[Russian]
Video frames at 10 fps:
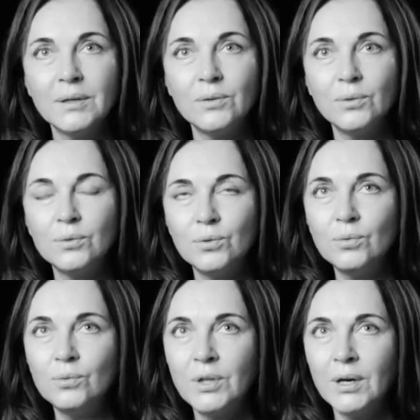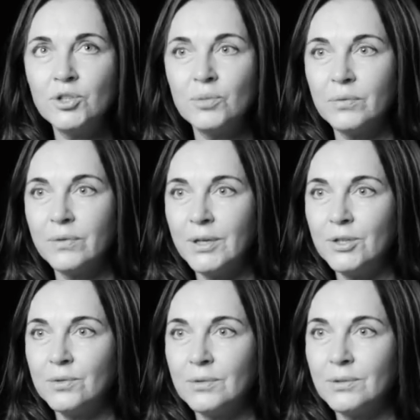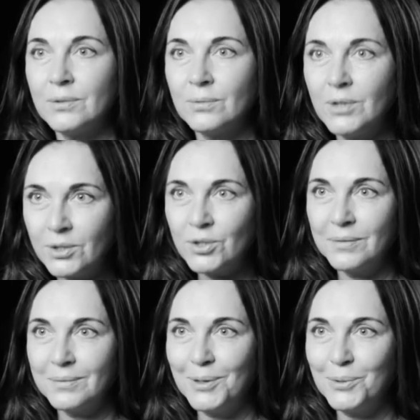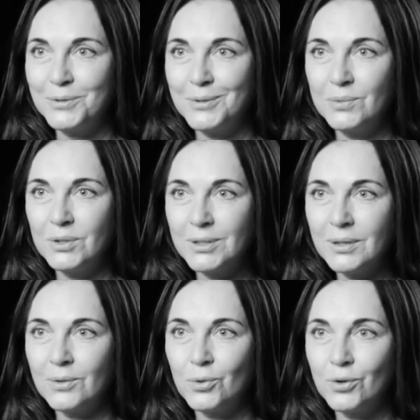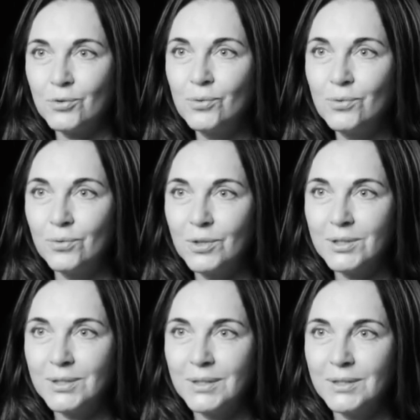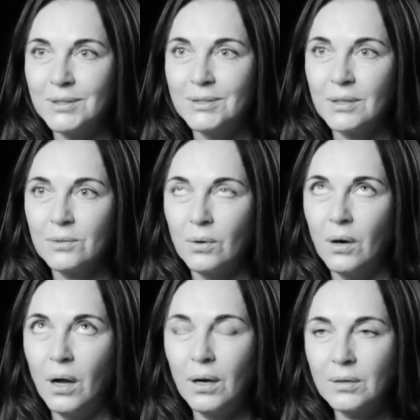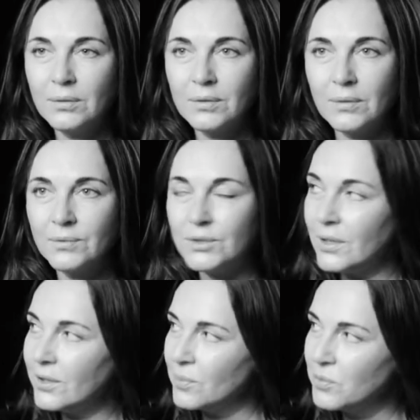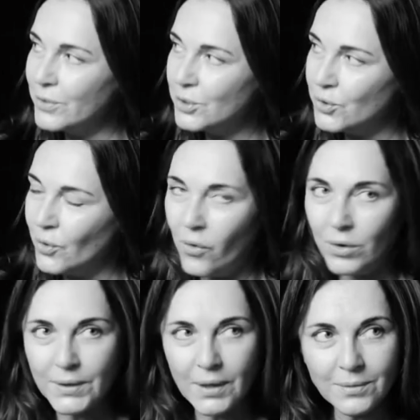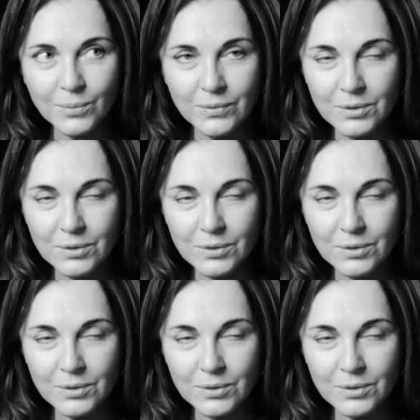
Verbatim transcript: Но и то удача поворачивается к удачливым людям, не те, которые ну, нытики сидят, ну а там все этому везет, и этому